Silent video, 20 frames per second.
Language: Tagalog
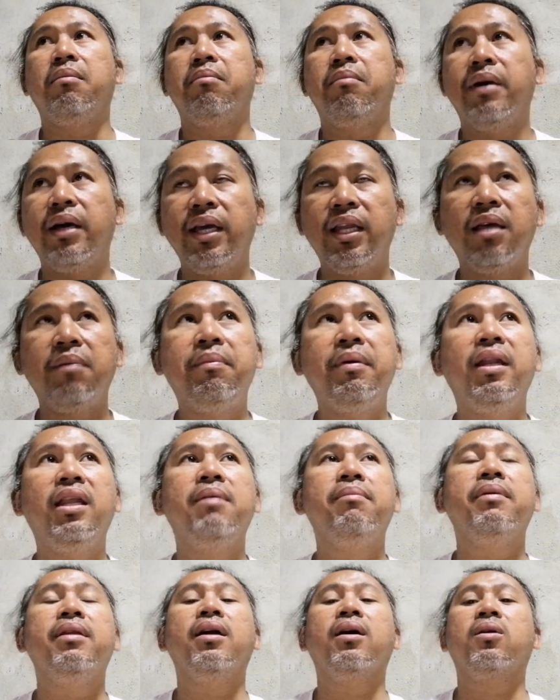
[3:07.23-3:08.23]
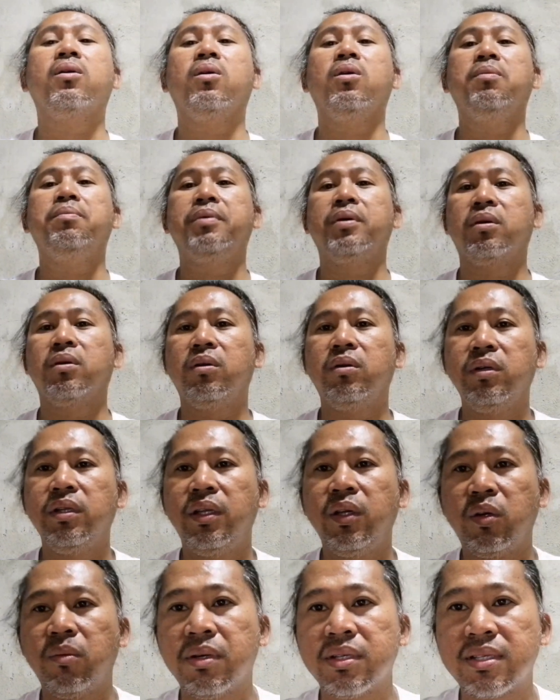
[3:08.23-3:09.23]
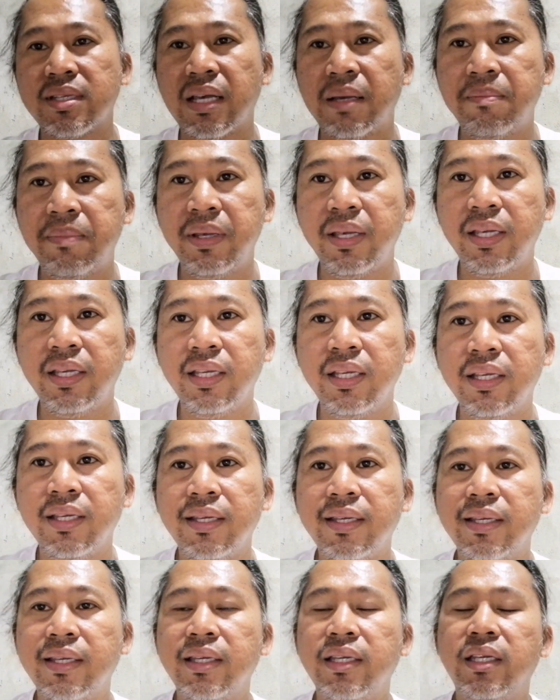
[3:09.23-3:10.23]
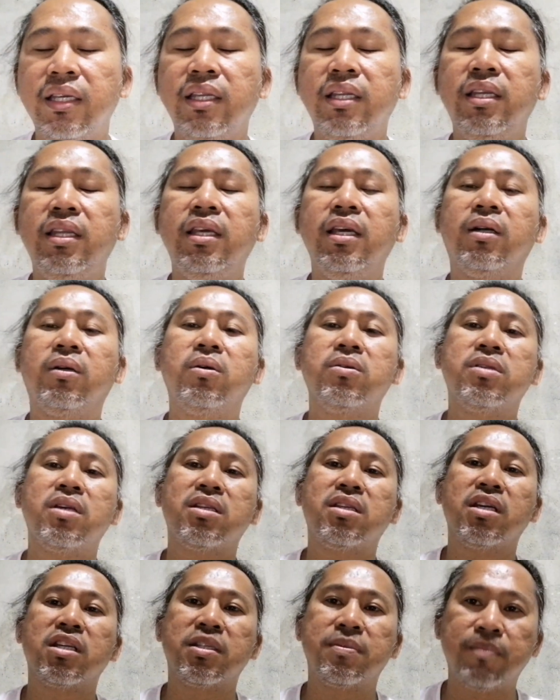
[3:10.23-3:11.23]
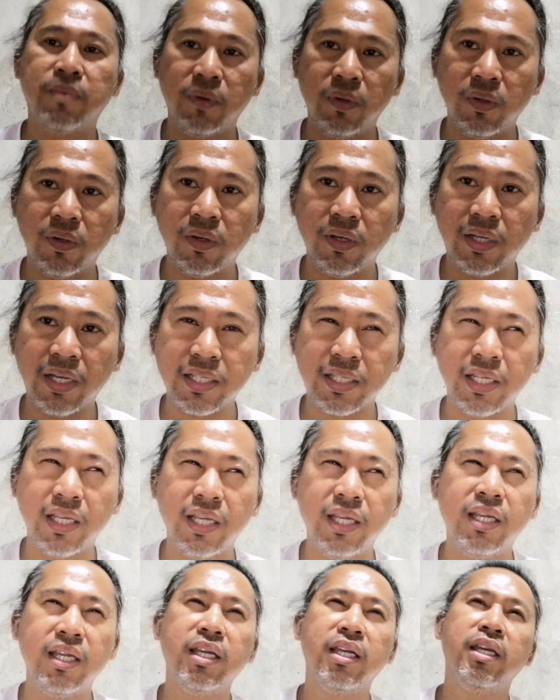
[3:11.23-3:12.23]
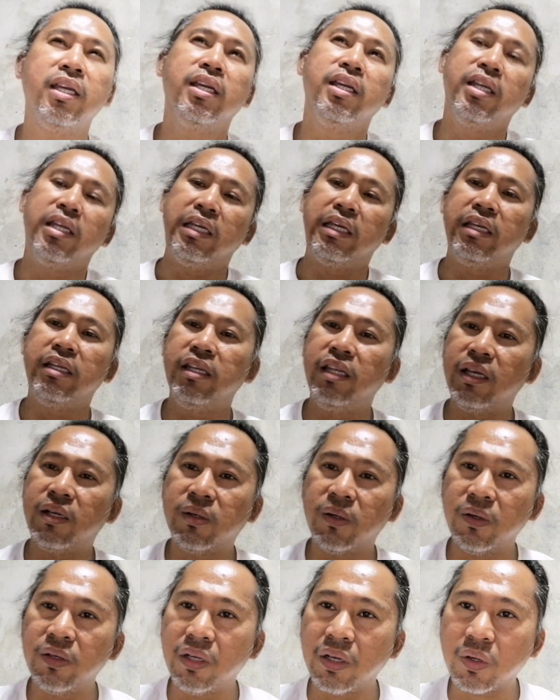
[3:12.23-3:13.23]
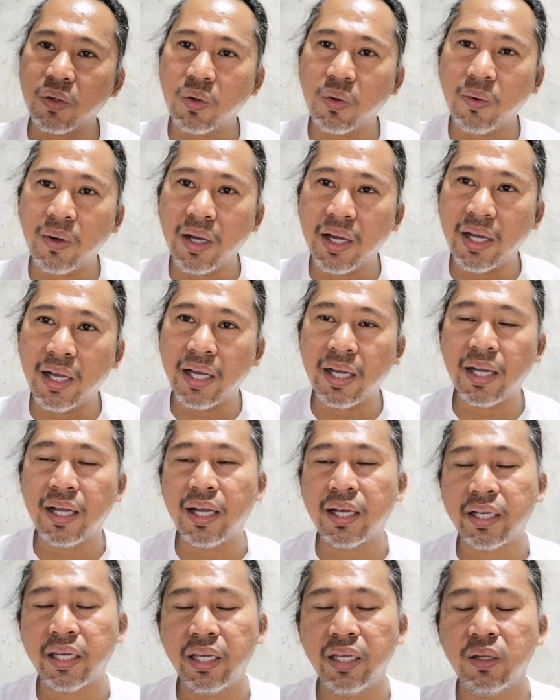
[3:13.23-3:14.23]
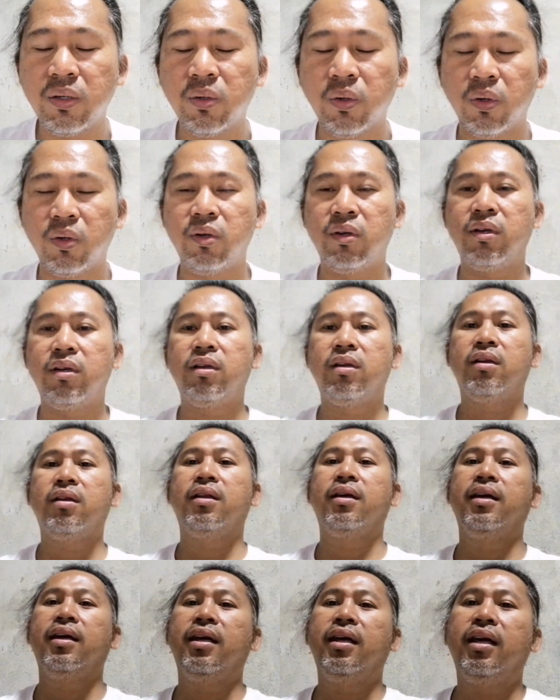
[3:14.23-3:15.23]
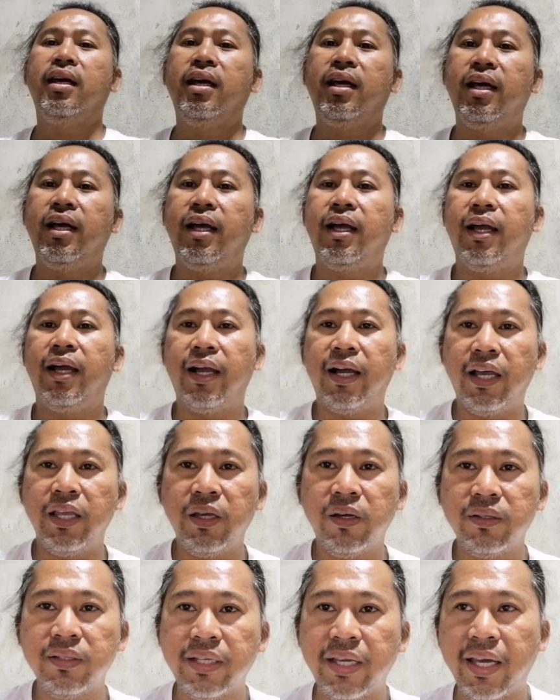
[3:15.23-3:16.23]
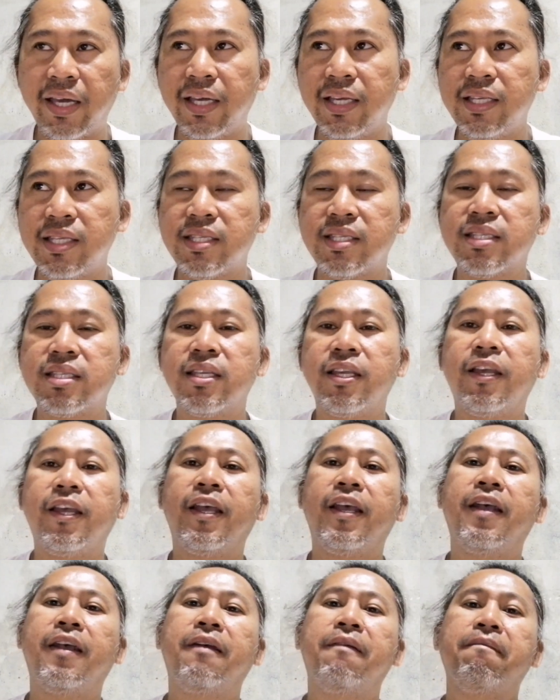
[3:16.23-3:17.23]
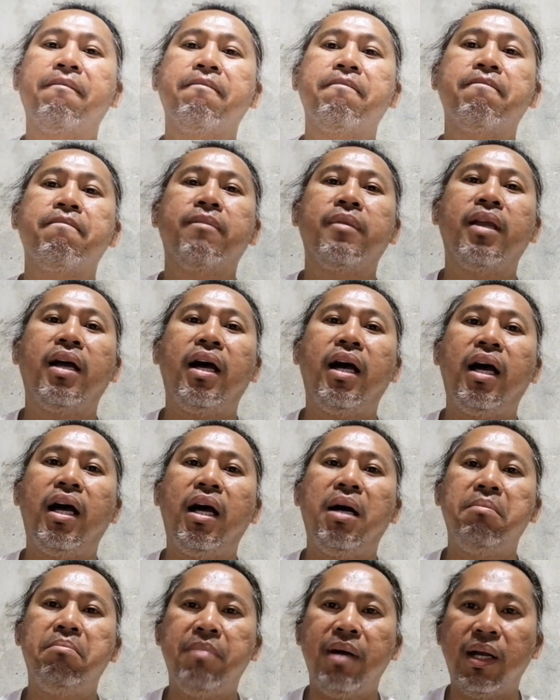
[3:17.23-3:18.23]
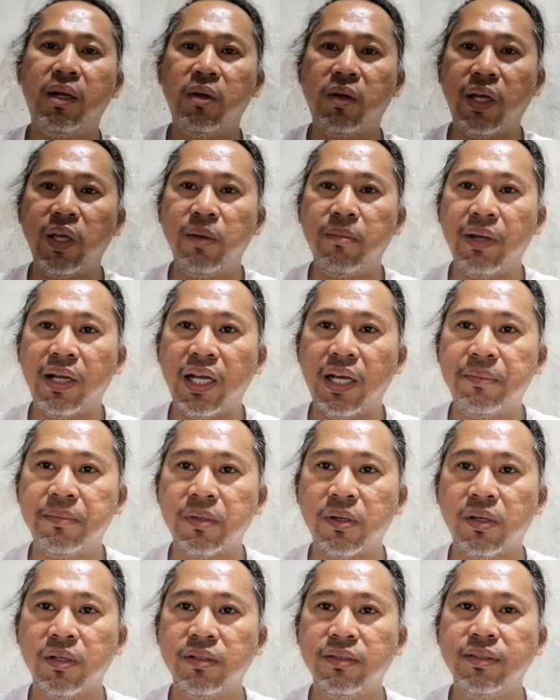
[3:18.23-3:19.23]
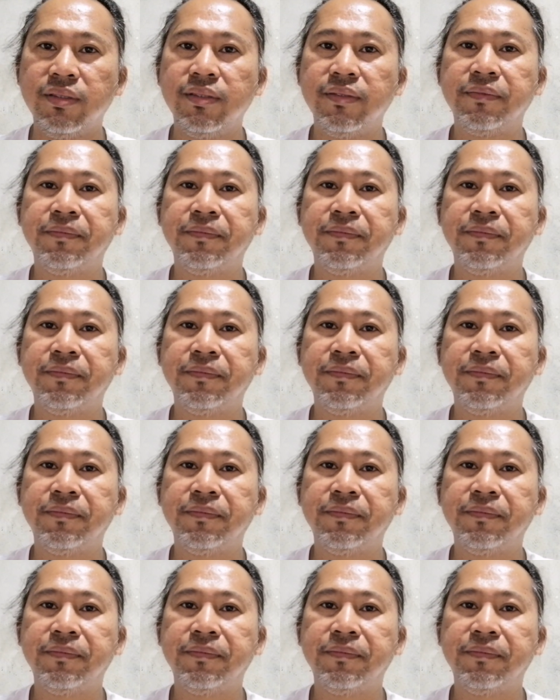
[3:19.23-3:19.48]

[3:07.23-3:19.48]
may nabili man ako pero hindi ko masabing hindi ako successful kasi hindi ko nakuha ang aking goal. Ngayon guys, uh, bago kayo mag-abroad,